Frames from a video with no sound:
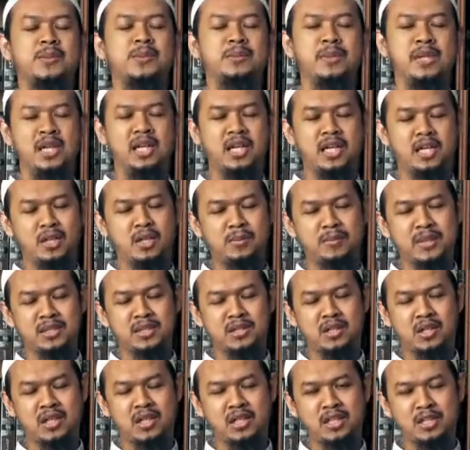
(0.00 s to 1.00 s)

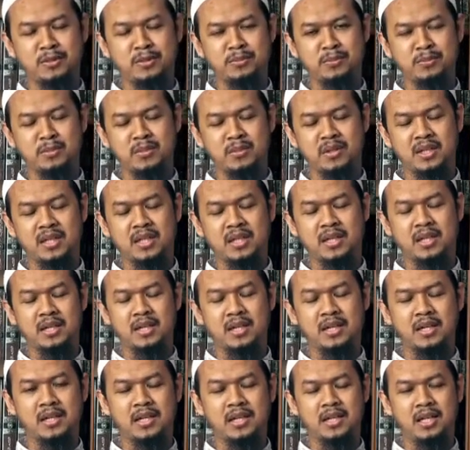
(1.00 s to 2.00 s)
Bismillahirrahmanirrahim.
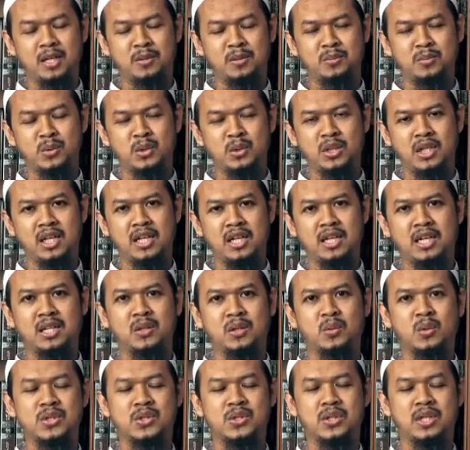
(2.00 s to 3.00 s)
Alhamdulillah
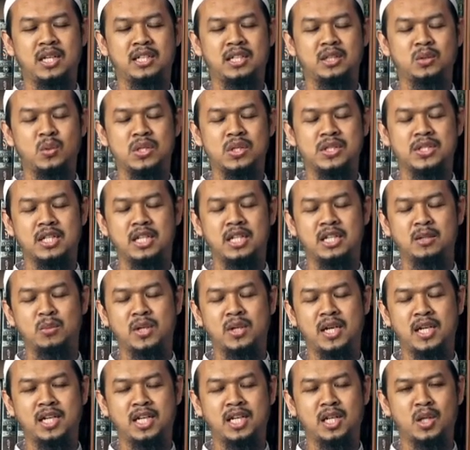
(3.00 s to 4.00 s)
wassalatu wassalamu
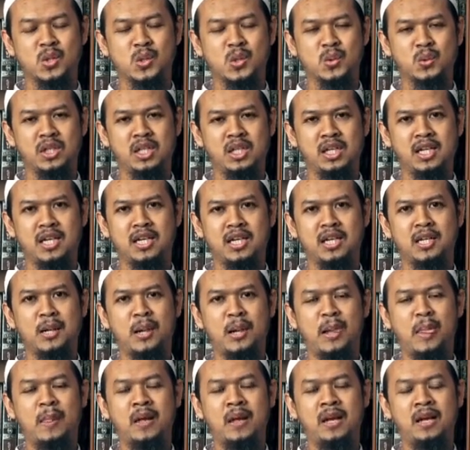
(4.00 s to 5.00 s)
ala Rasulillah
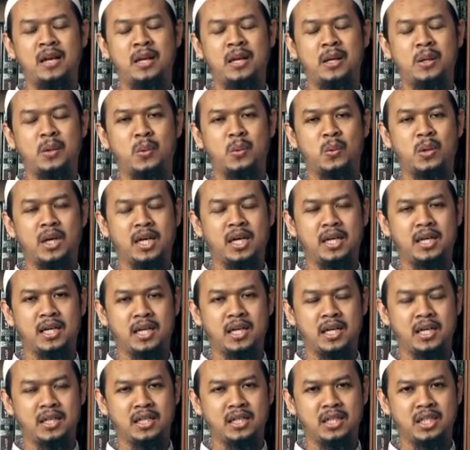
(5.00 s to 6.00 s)
wa ala
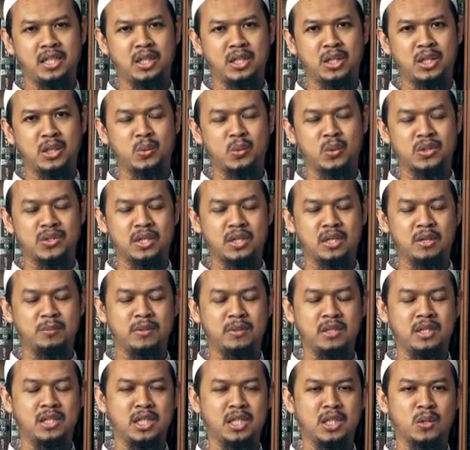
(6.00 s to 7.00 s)
alihi wa
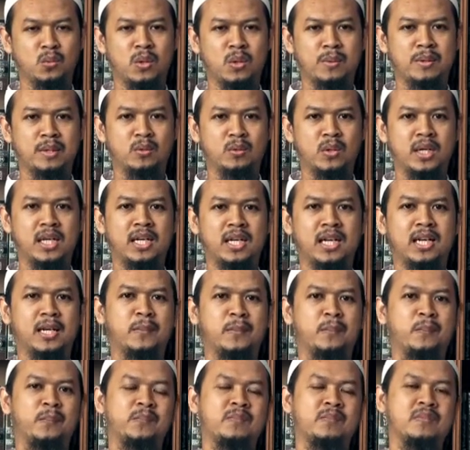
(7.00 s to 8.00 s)
sahbihi wa man wala.
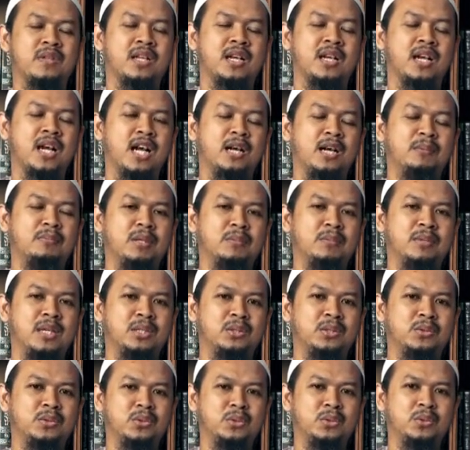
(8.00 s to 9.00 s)
Amma
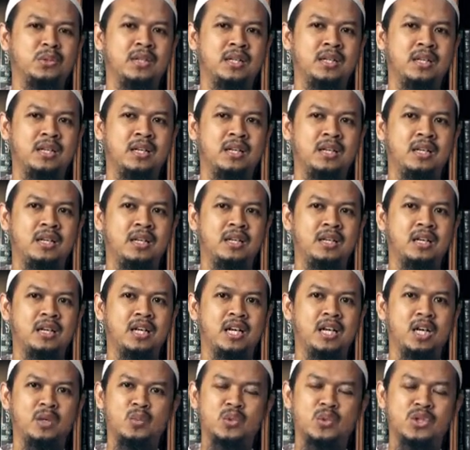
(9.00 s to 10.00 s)
ba'du,
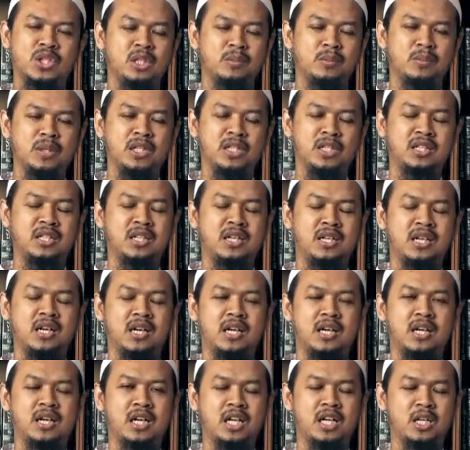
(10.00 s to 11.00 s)
kaum muslimin
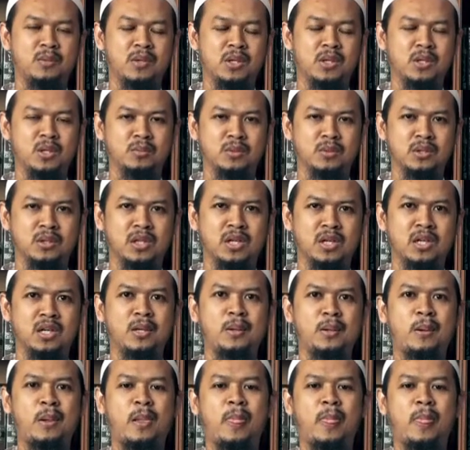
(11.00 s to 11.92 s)
rahimakumullah.